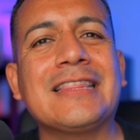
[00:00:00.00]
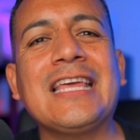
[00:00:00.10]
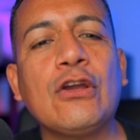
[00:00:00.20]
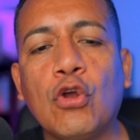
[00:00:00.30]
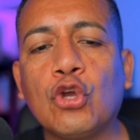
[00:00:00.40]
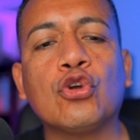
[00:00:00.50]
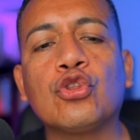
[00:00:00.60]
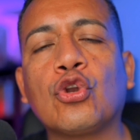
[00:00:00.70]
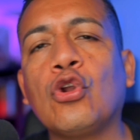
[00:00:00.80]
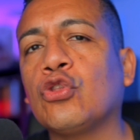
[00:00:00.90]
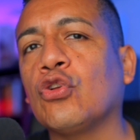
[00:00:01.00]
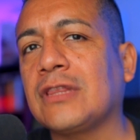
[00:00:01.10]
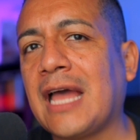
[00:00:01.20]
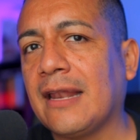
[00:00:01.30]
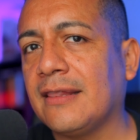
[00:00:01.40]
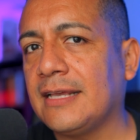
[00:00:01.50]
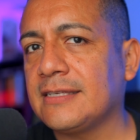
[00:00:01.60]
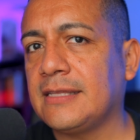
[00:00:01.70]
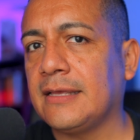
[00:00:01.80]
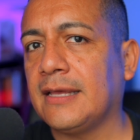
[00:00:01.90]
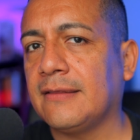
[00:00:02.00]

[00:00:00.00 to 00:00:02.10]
tengo el control total de este,